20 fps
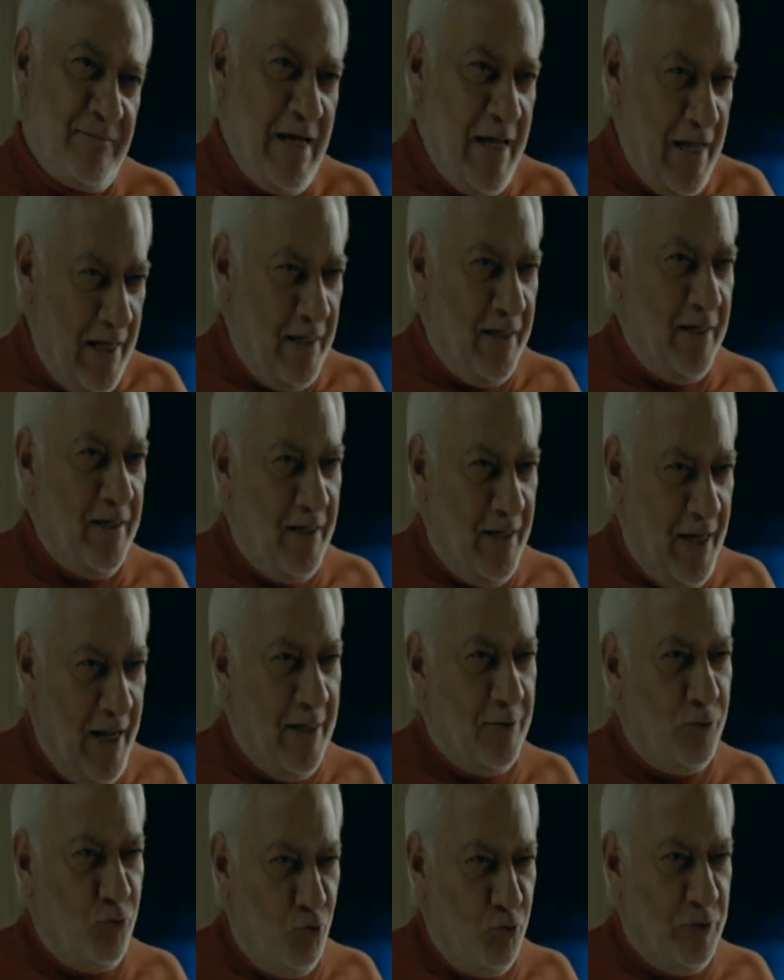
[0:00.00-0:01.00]
اخر
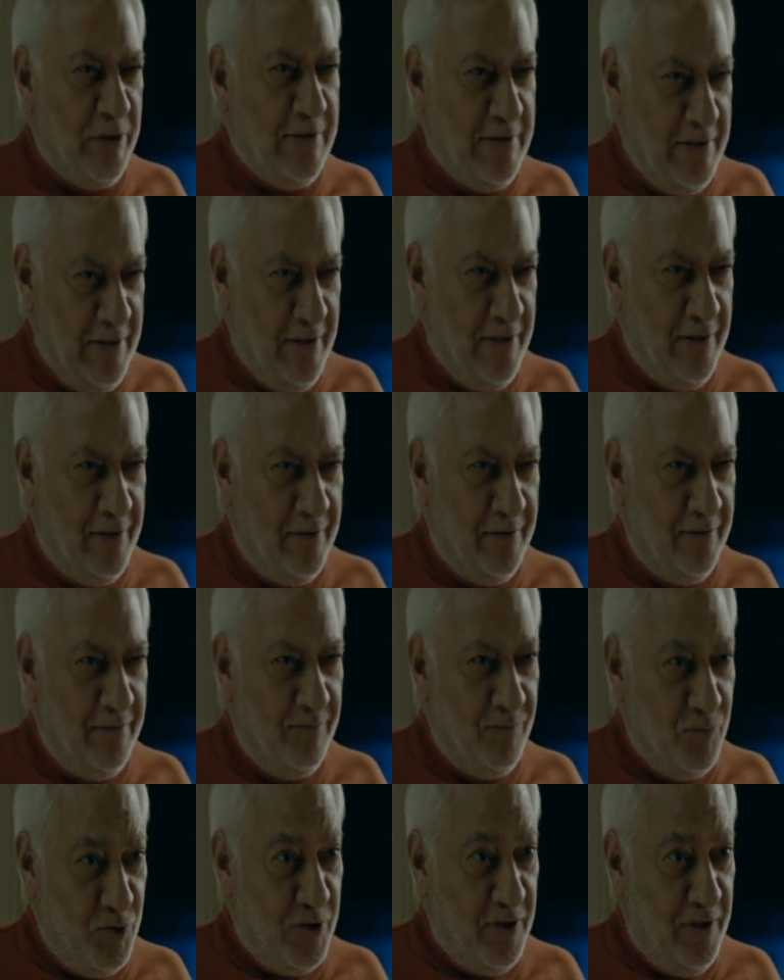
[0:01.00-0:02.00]
الحدوته دي ايه
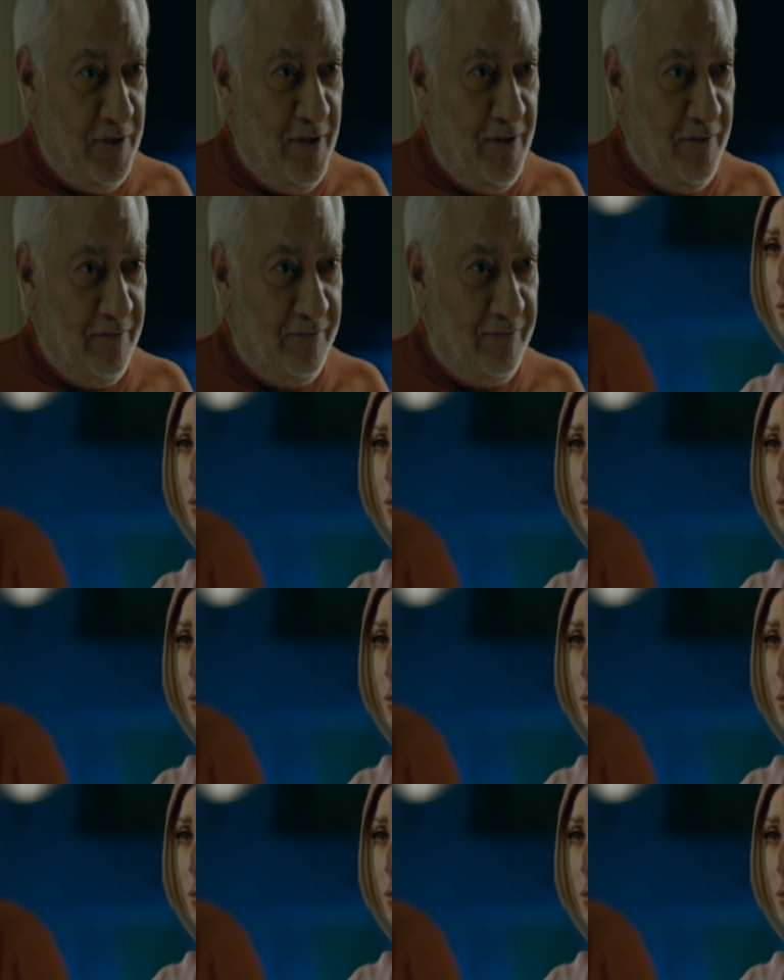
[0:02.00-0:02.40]
مش كده